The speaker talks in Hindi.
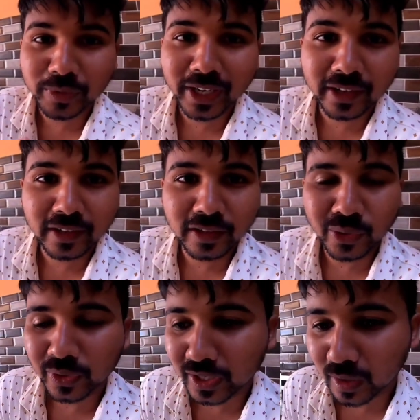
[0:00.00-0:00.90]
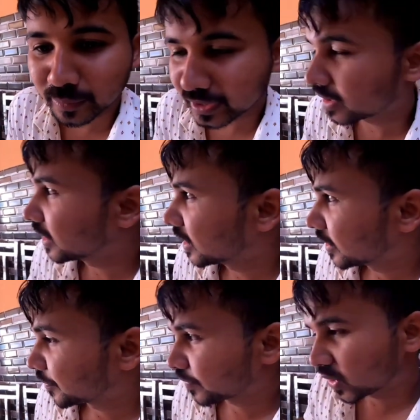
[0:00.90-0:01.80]
तो मिलेगी क्योंकि यहाँ पे
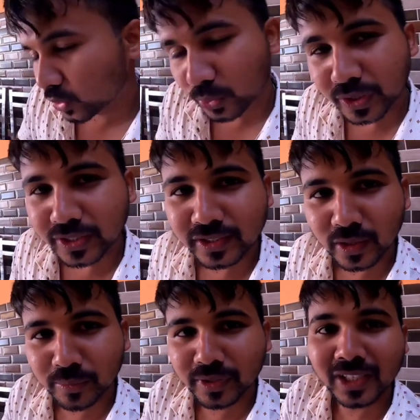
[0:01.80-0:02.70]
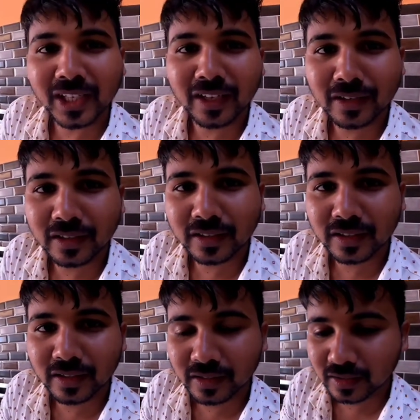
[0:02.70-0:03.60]
छोटी सी अपनी एक
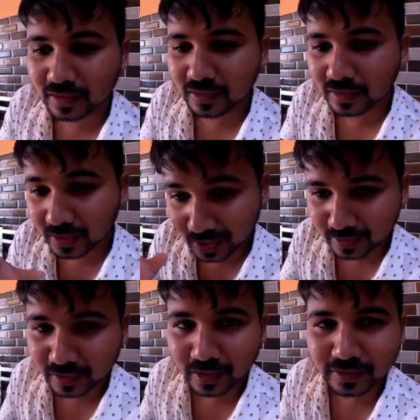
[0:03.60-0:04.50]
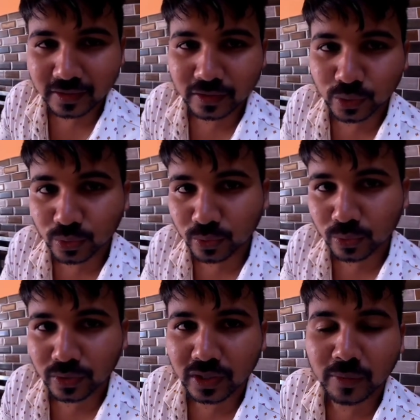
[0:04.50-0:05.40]
क्यारी कह सकते
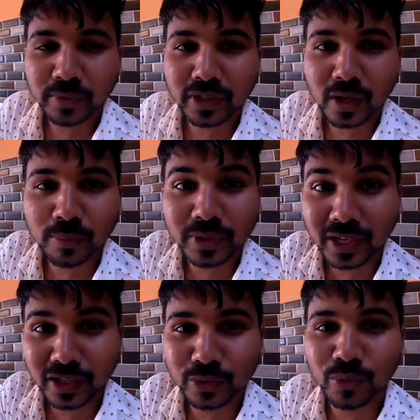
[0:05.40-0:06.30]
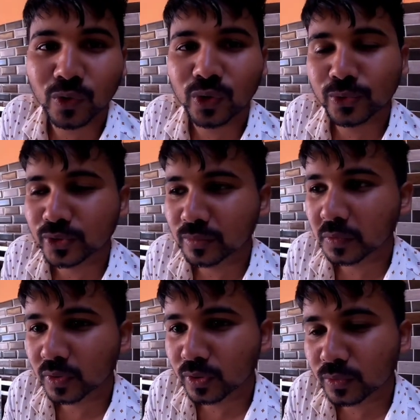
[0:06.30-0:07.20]
हो या फिर आप खेत बोल लो कुछ
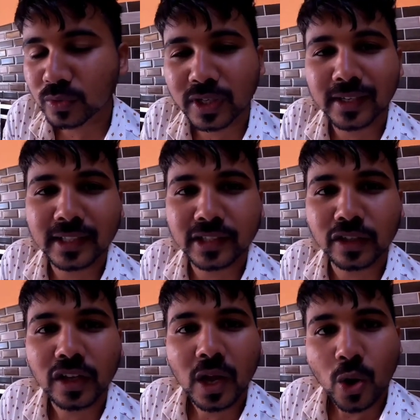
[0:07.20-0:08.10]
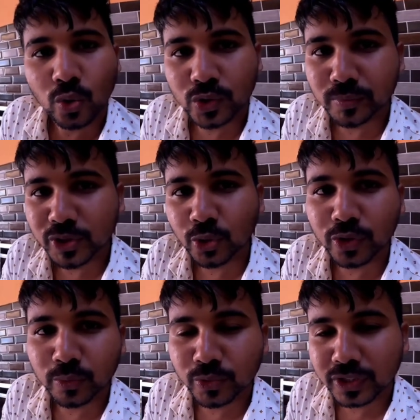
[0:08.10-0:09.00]
भी बोल लो वो कर लेते उसमें
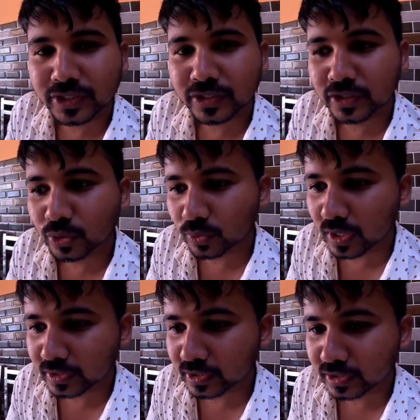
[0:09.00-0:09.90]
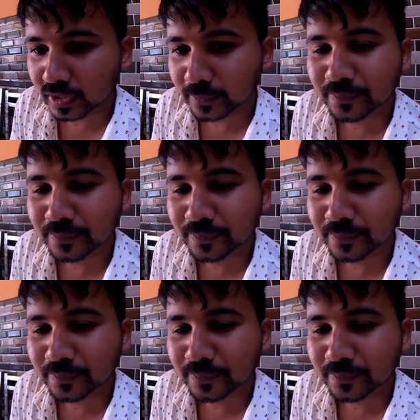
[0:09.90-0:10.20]
छोटी मोटी चीज़ें तो उगा ही देते